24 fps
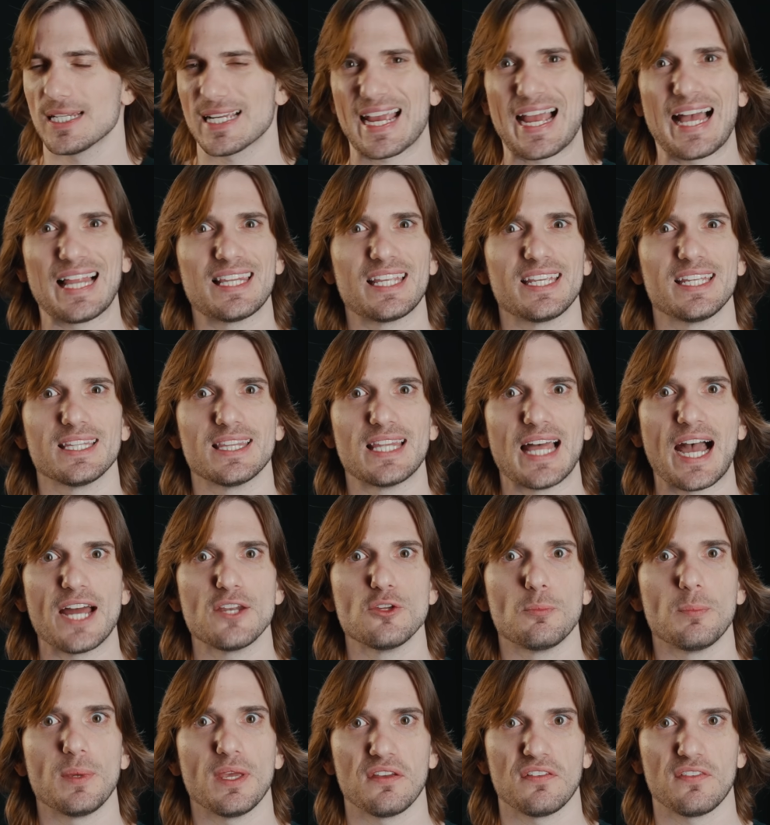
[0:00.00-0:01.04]

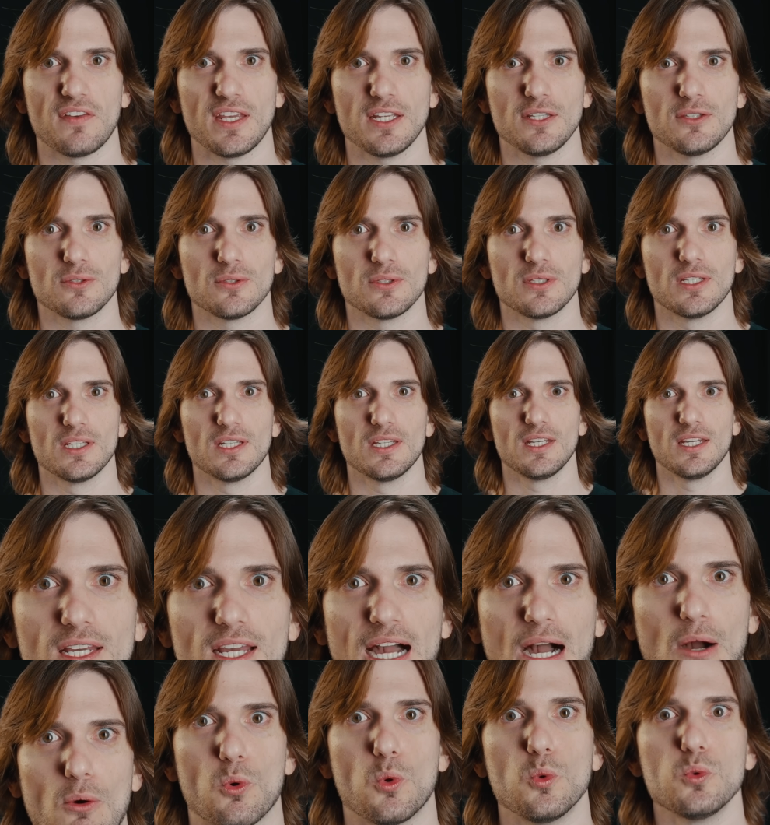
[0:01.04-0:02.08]
calendário perfeito?
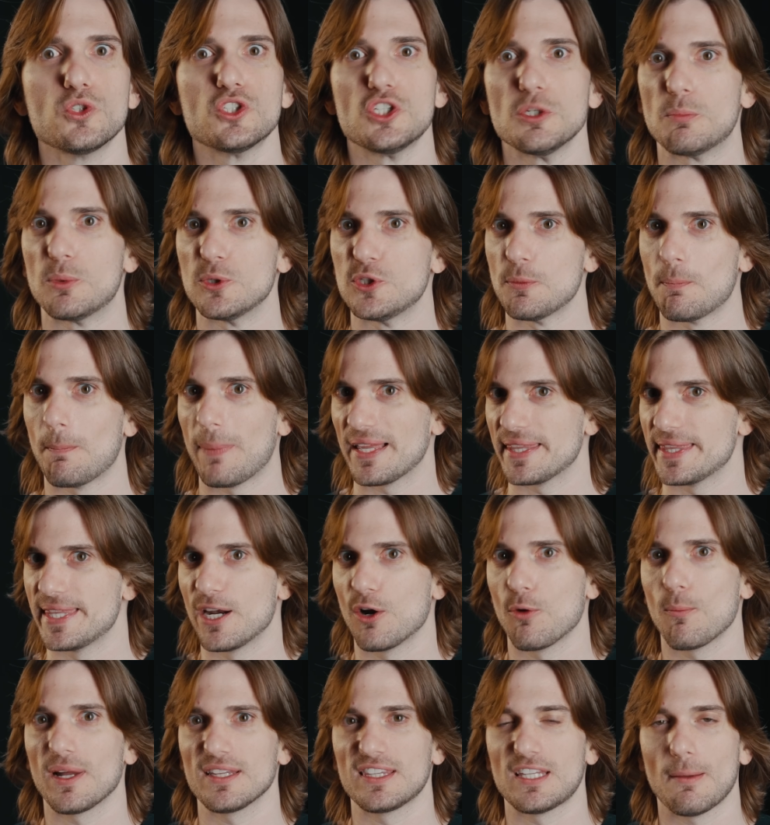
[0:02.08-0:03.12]
Algum tipo de
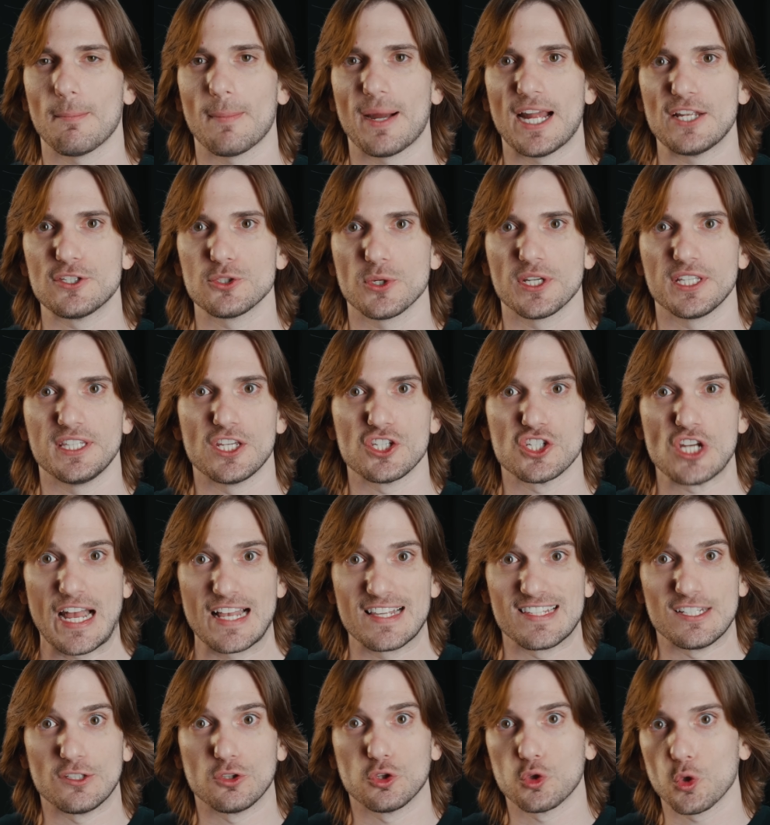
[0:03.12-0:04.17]
padrão matemático que
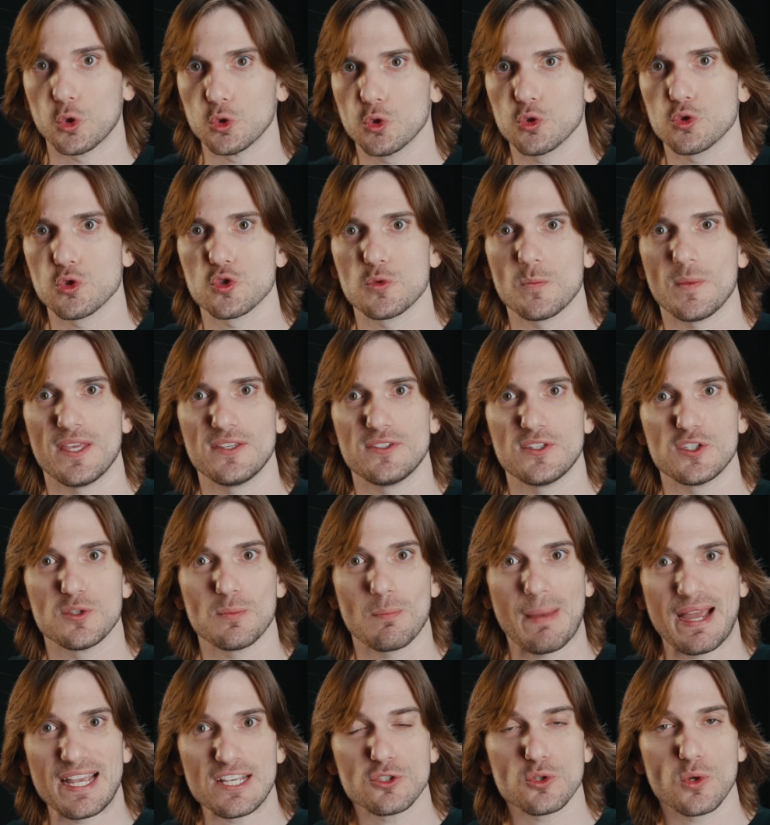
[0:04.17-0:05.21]
deixasse todos os meses
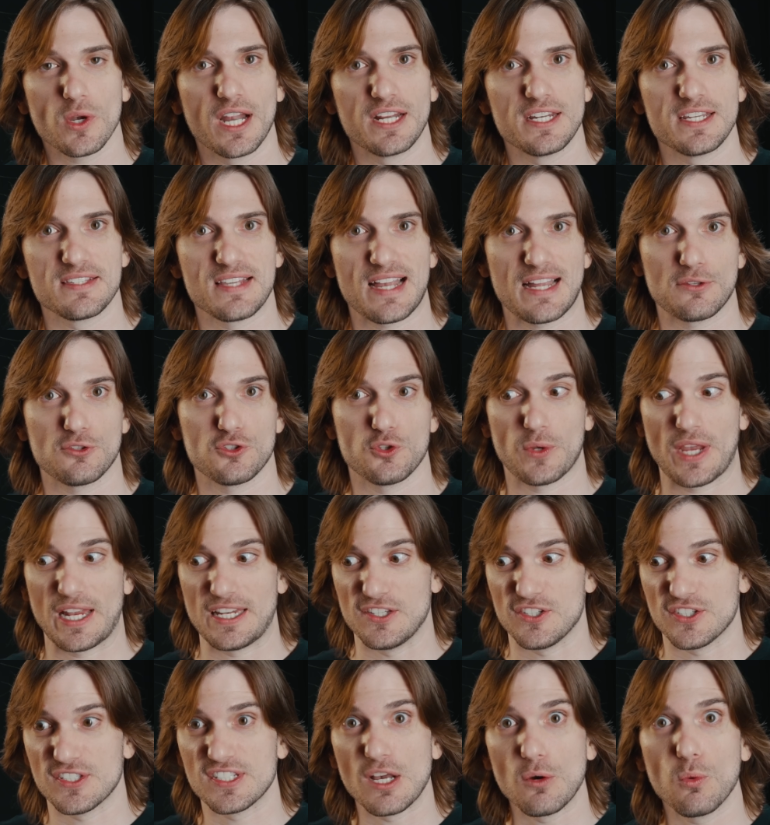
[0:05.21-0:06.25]
mais organizados do que
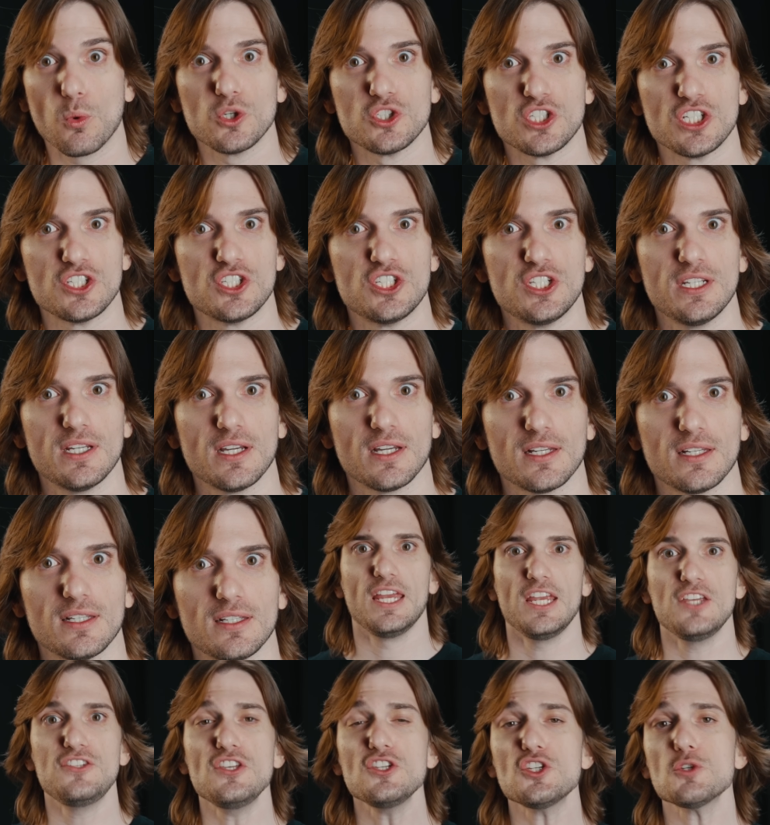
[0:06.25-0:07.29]
eles são hoje em dia?
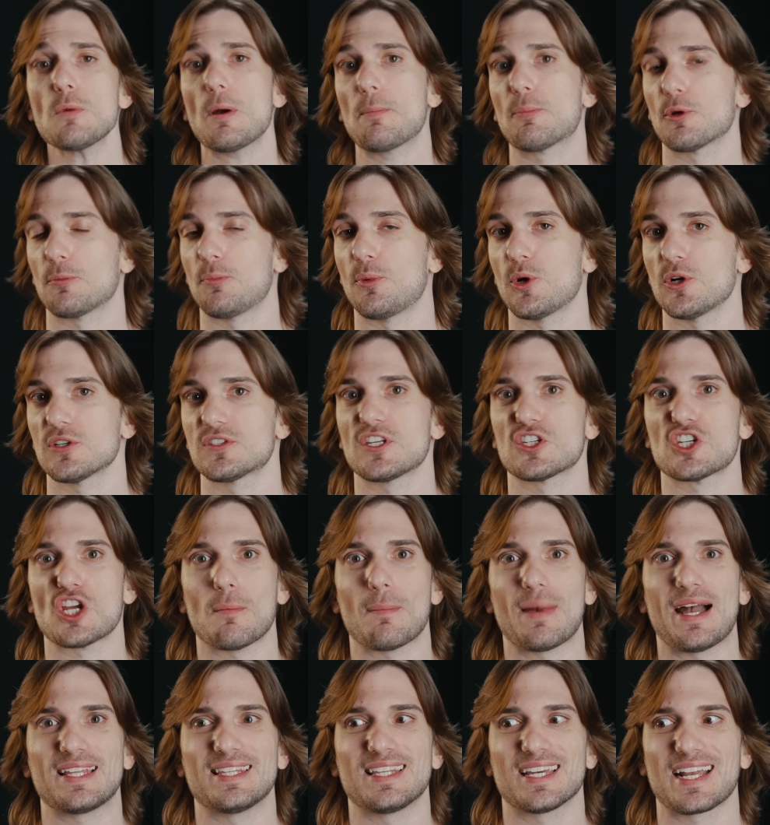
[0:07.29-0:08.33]
Existe uma proposta
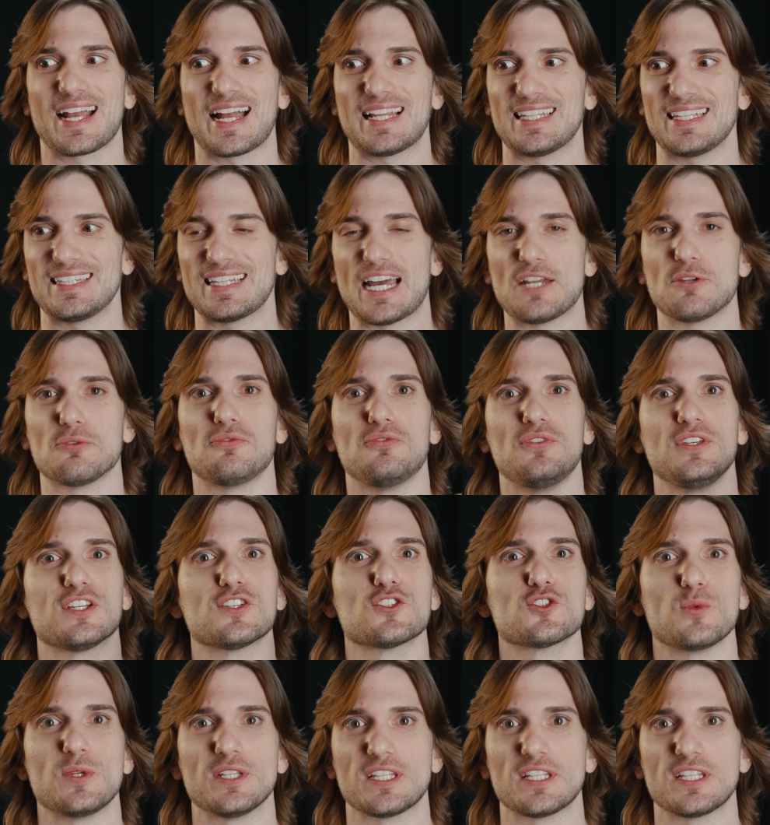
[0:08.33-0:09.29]
chamada Calendário Fixo